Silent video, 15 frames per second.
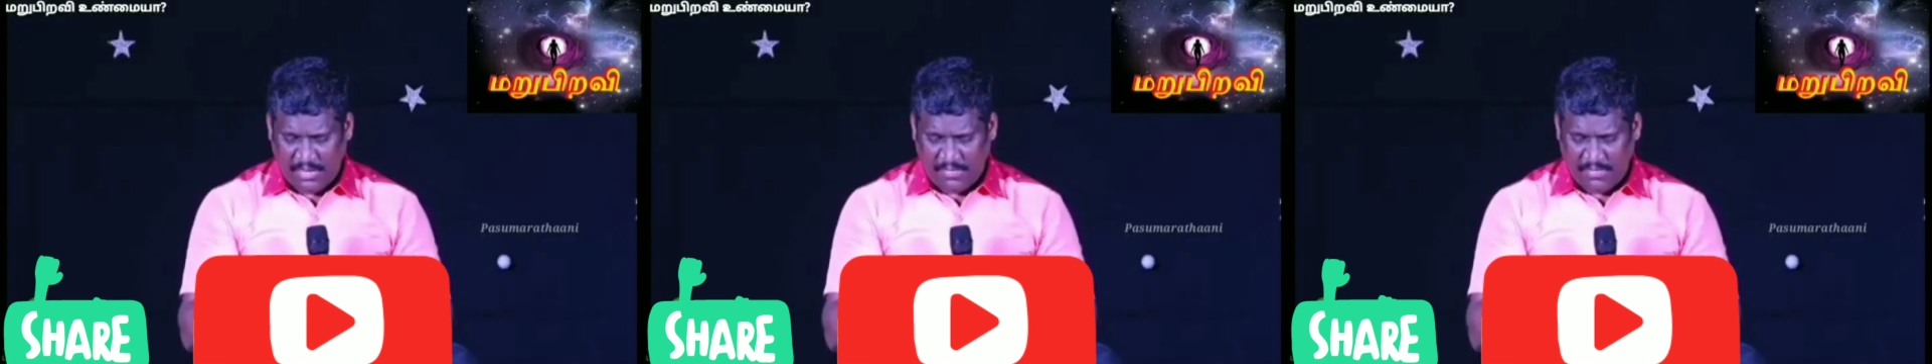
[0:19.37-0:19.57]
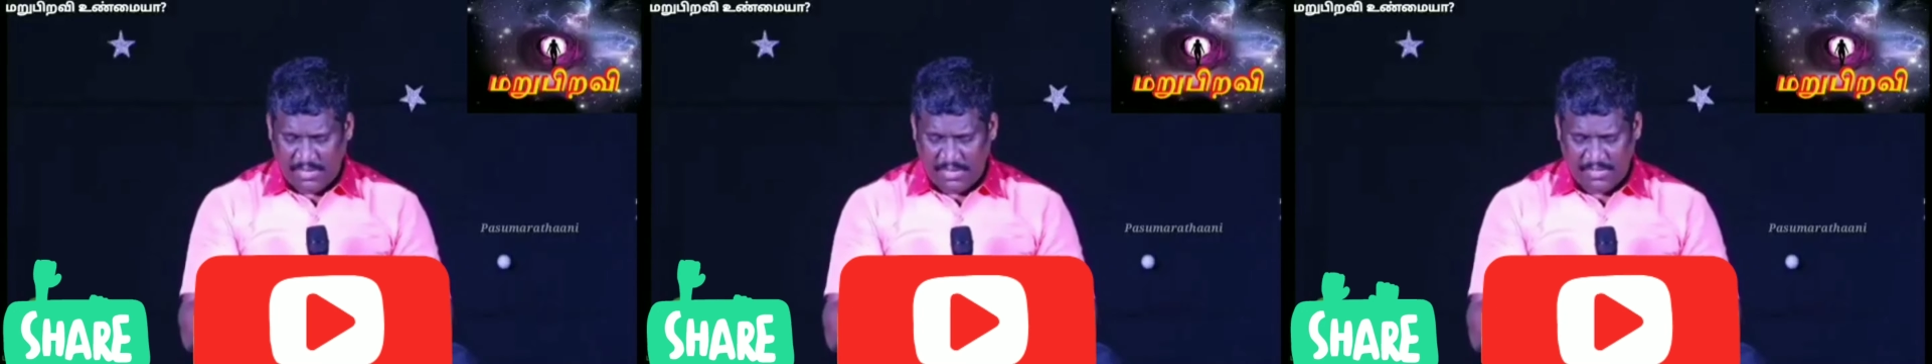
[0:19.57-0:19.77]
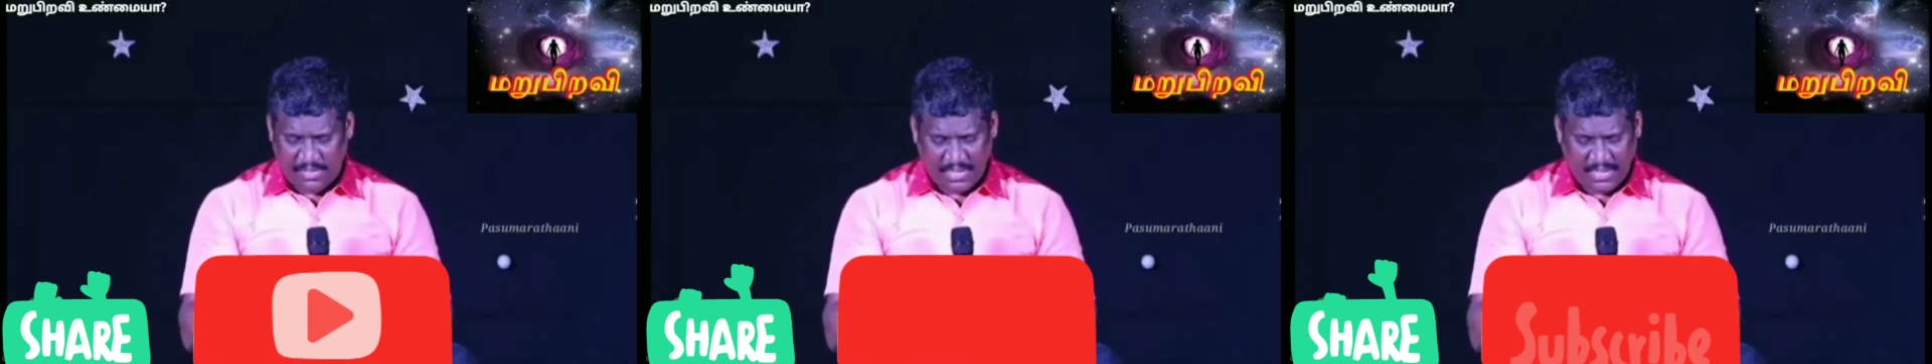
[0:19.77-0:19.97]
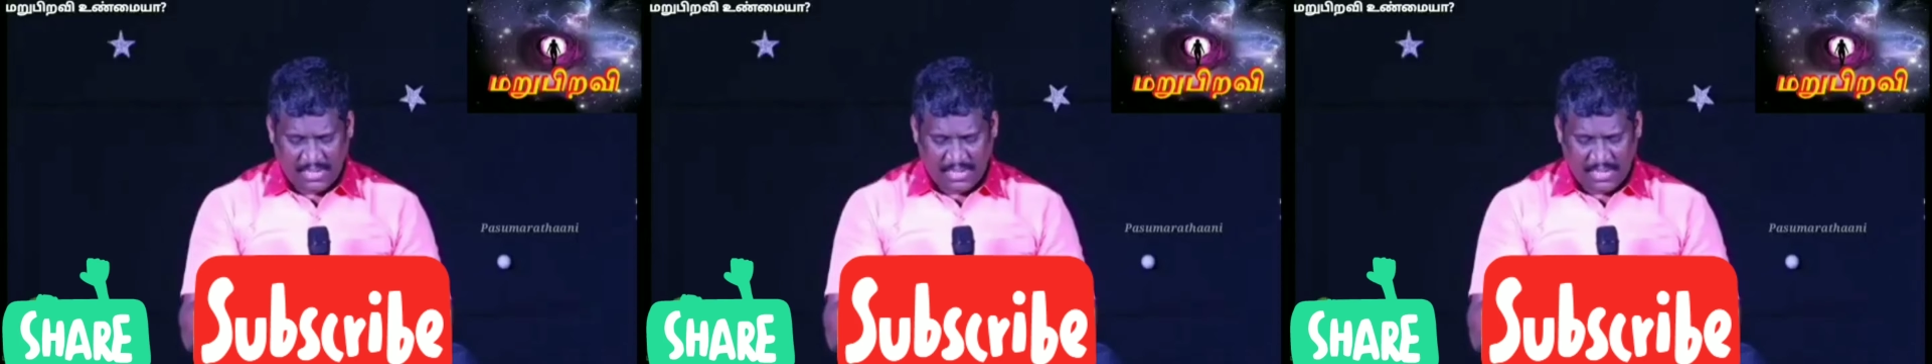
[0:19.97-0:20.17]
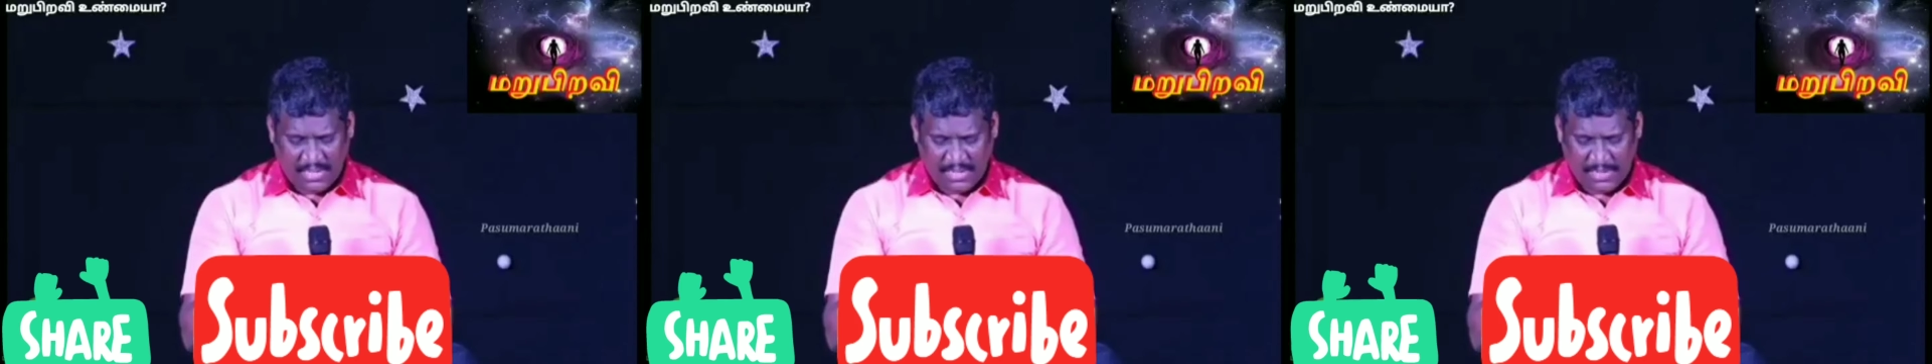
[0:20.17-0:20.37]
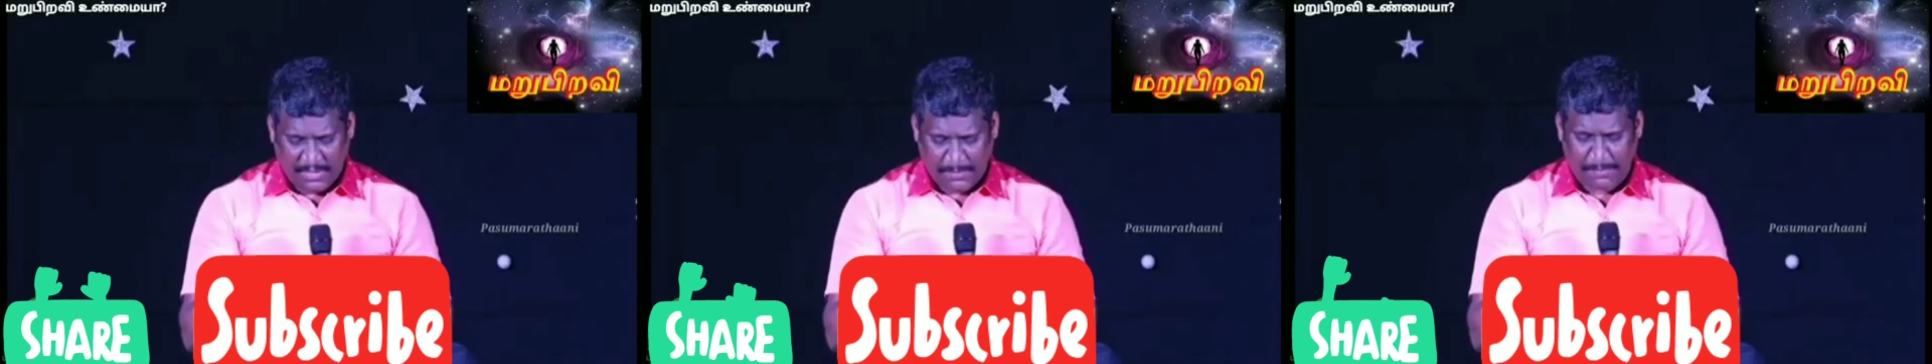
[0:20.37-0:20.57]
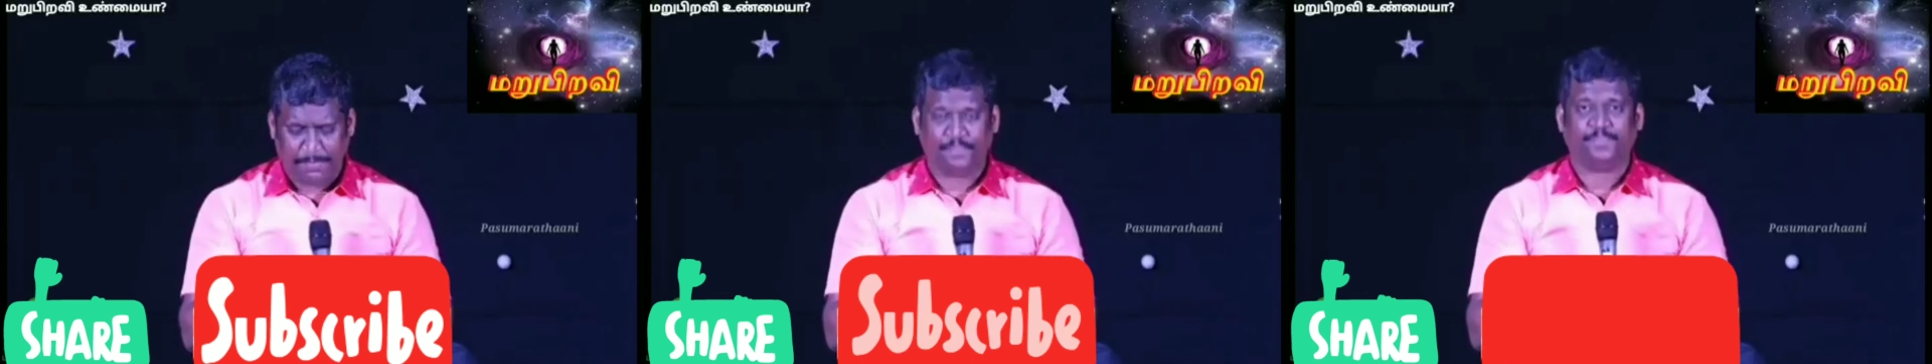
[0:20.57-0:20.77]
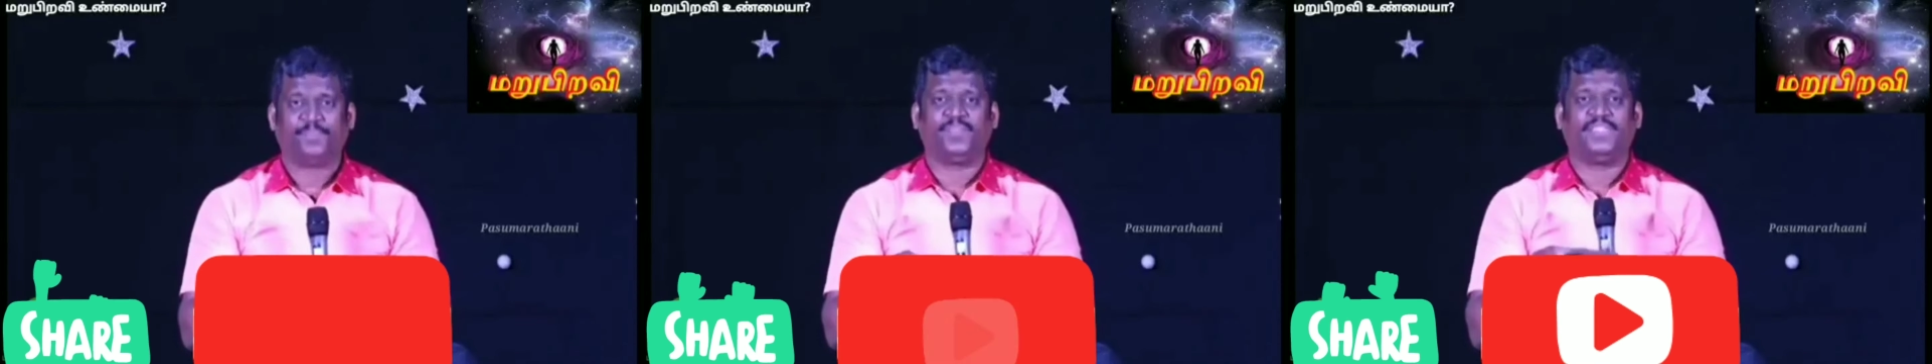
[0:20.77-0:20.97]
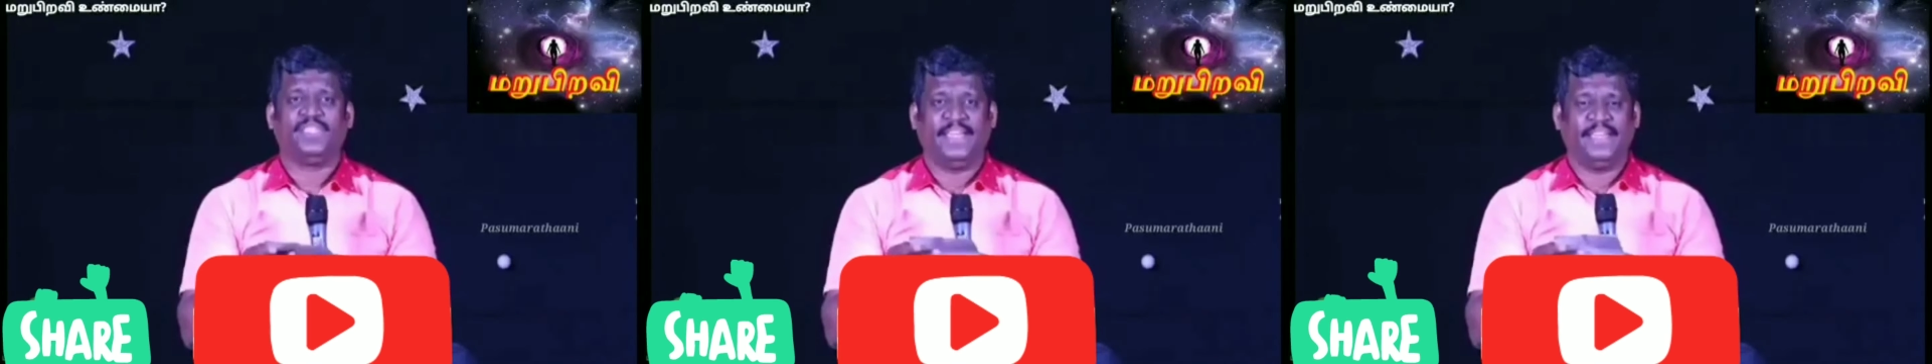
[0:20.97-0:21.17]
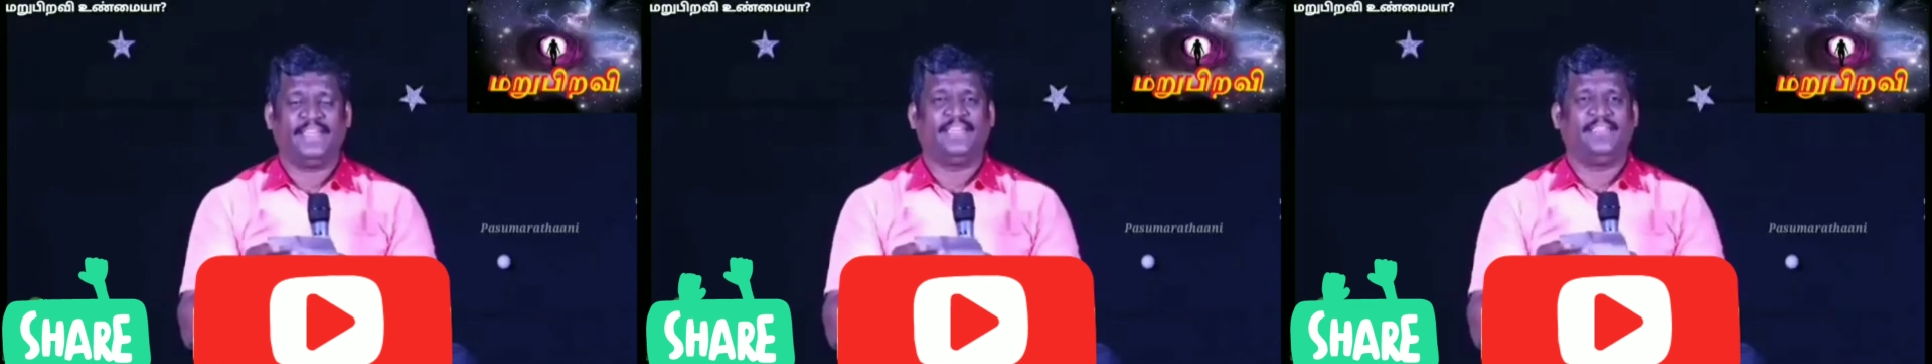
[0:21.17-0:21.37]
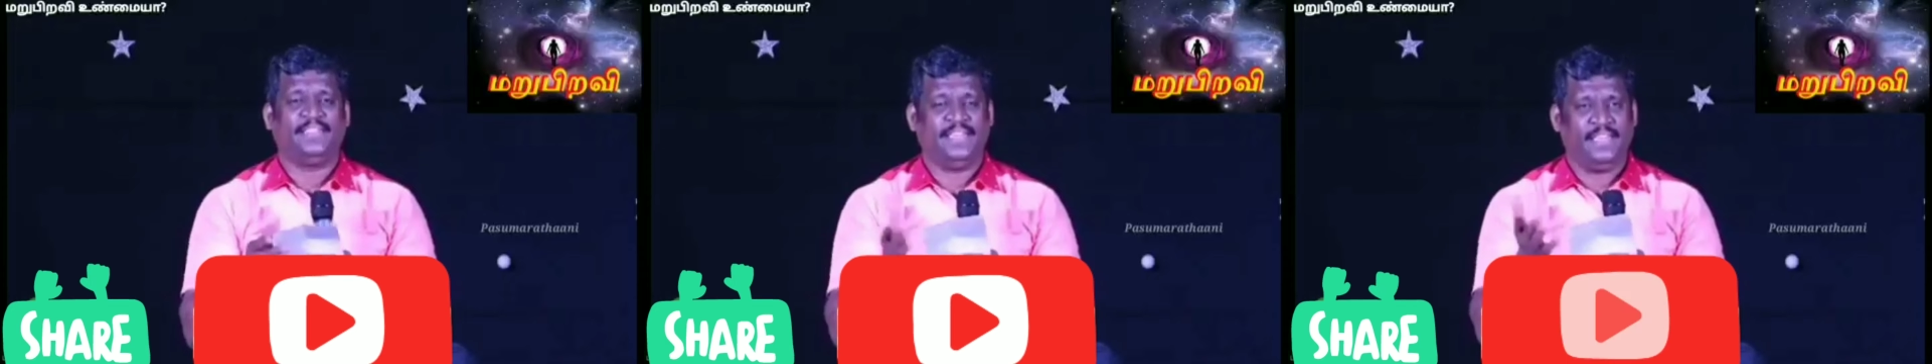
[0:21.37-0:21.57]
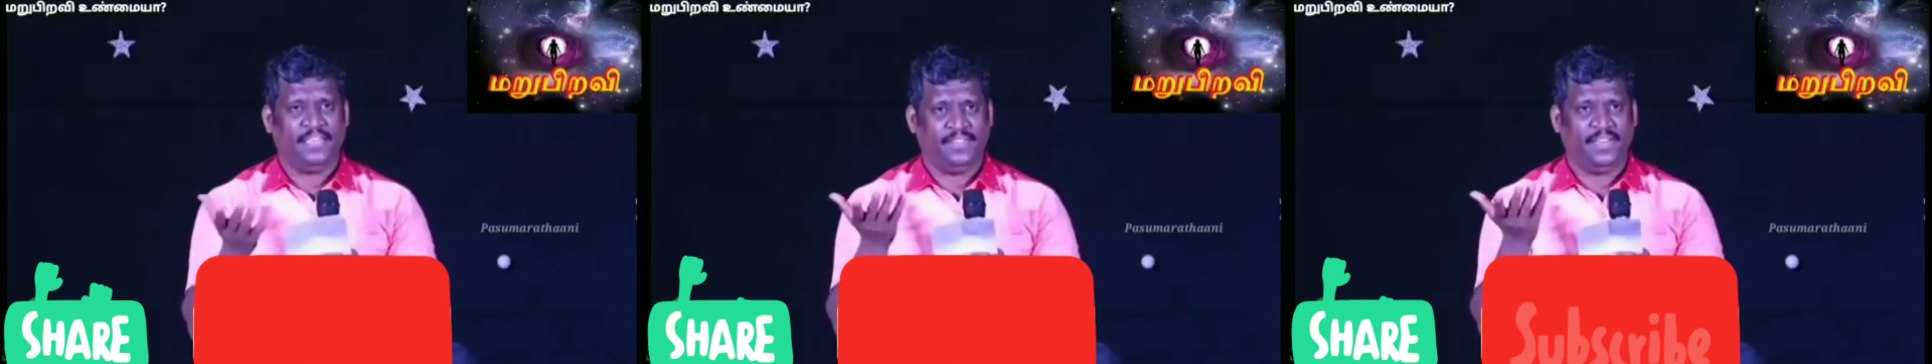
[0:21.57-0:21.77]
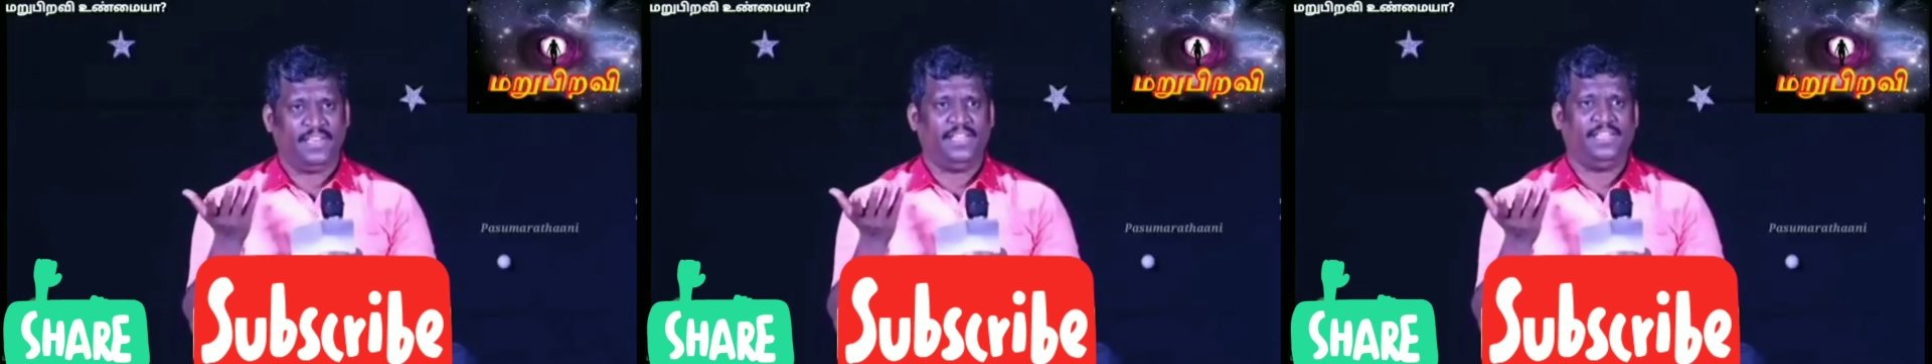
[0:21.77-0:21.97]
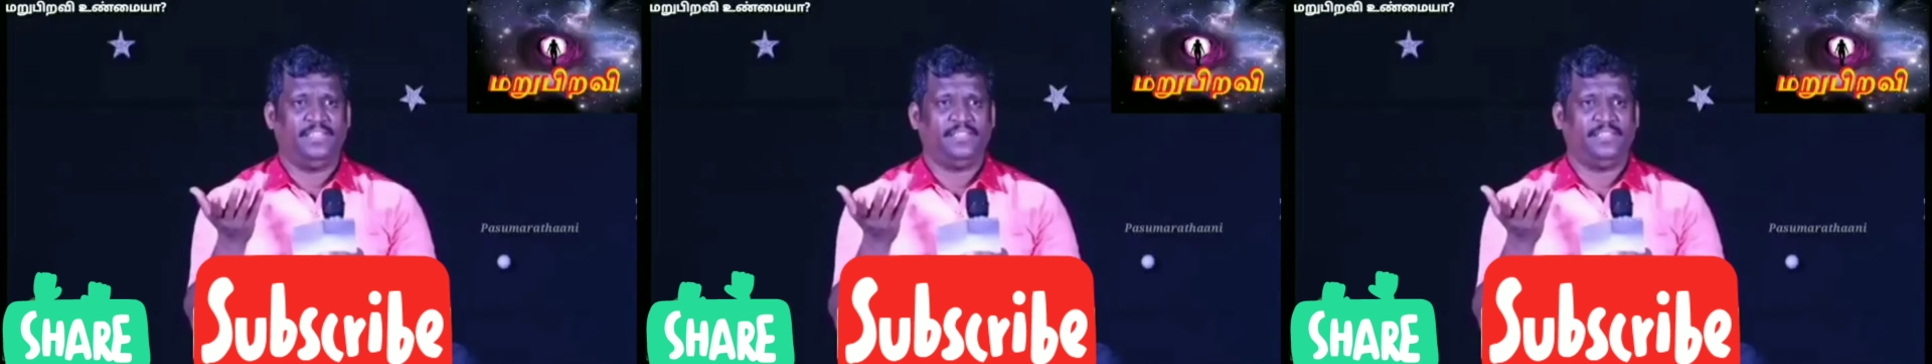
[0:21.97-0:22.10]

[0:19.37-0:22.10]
வழிவகை என்ன எனக்கு தெரியவில்லை